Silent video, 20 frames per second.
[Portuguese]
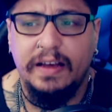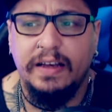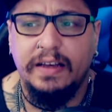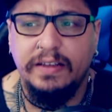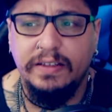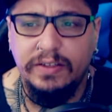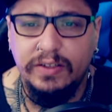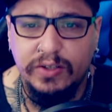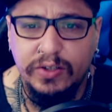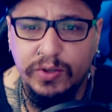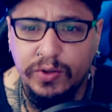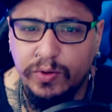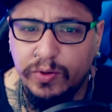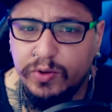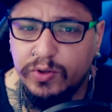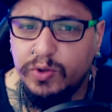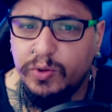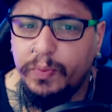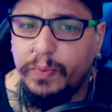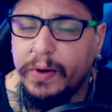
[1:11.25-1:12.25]

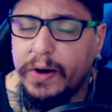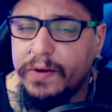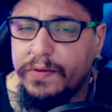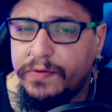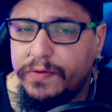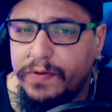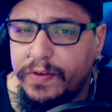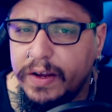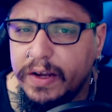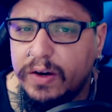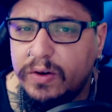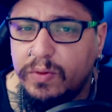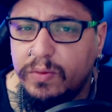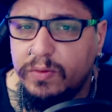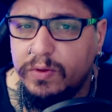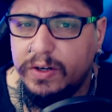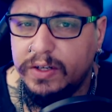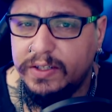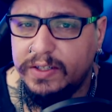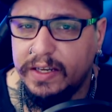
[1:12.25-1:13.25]
ansioso para ver
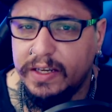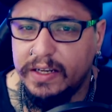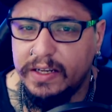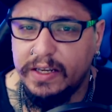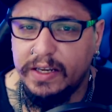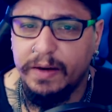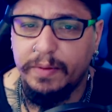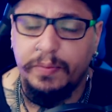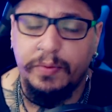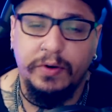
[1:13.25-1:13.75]
como ele seria,